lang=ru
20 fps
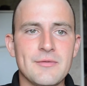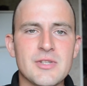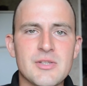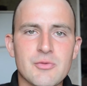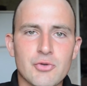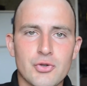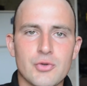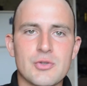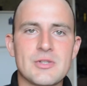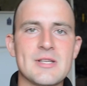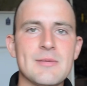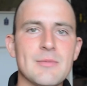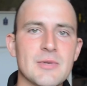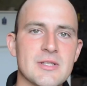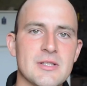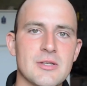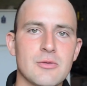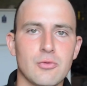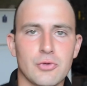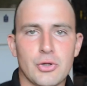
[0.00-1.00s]
видим, что
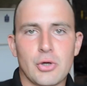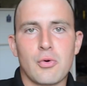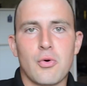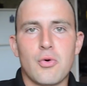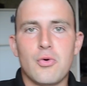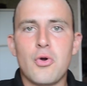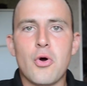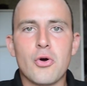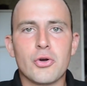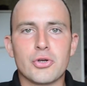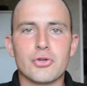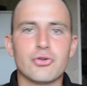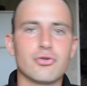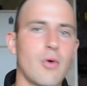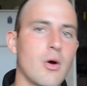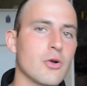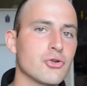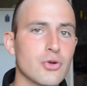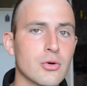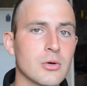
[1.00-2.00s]
Тимати, ну, такой легкий
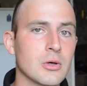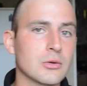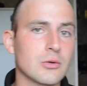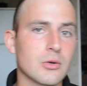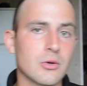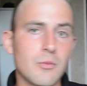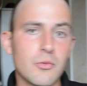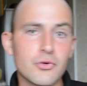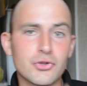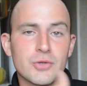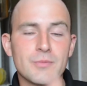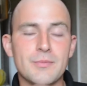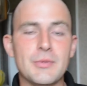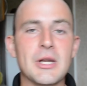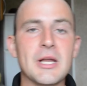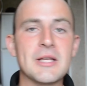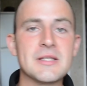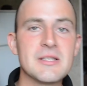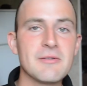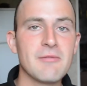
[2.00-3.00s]
чувачок, который может
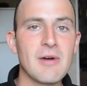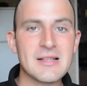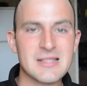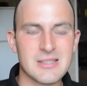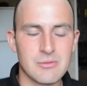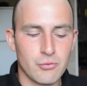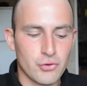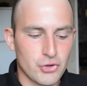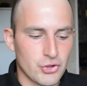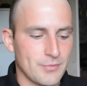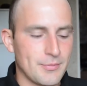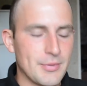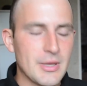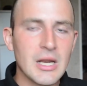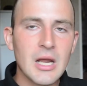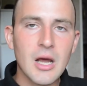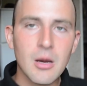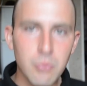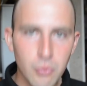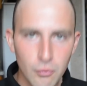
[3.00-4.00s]
переодеваться, может
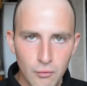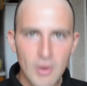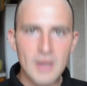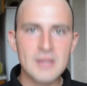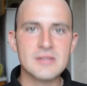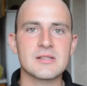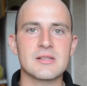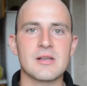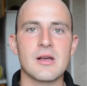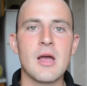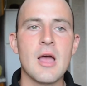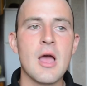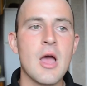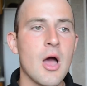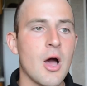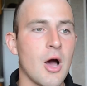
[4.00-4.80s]
переобуваться.